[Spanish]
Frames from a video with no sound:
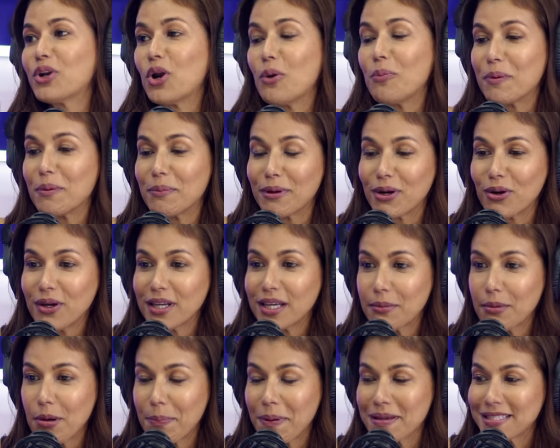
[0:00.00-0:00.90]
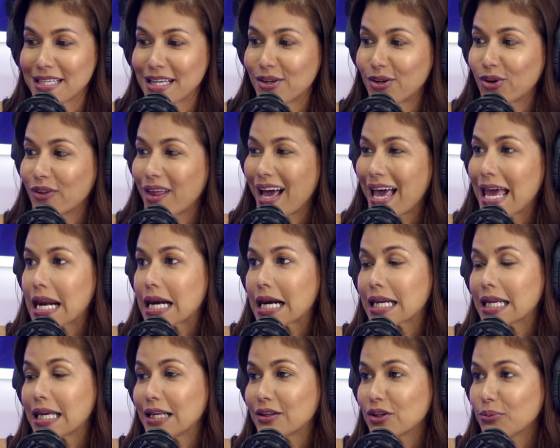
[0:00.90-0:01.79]
Bueno, lo primero es que me pasé el rodaje
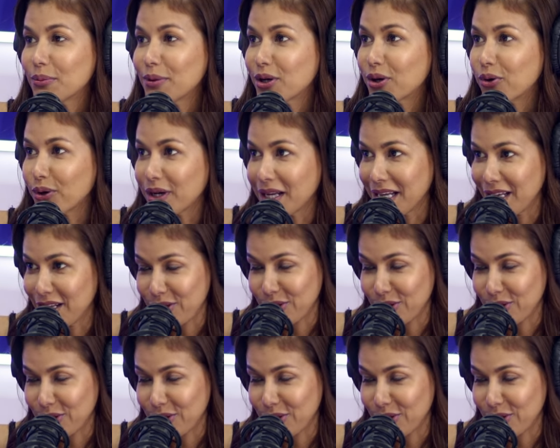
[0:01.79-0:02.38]
riéndome con